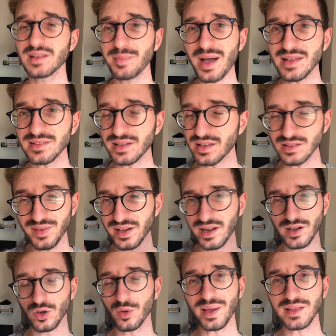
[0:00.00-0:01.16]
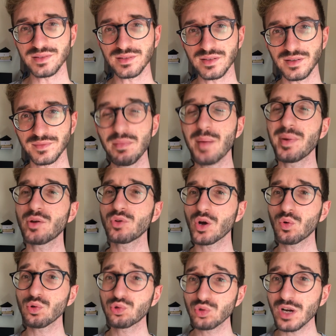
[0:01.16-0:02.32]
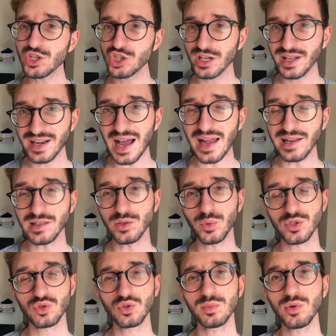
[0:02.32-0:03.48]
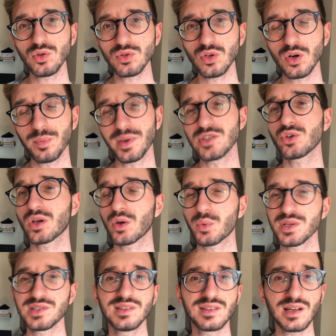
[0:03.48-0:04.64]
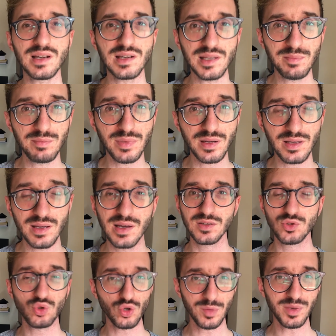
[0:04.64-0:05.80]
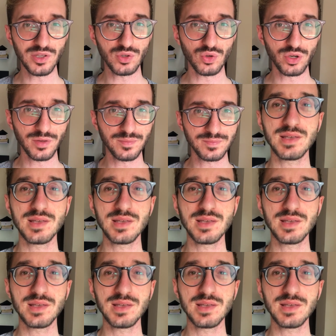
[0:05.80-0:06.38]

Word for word: tematiche di vari argomenti, ma per una cultura generale di questo mondo penso che questi tre libri sono i migliori.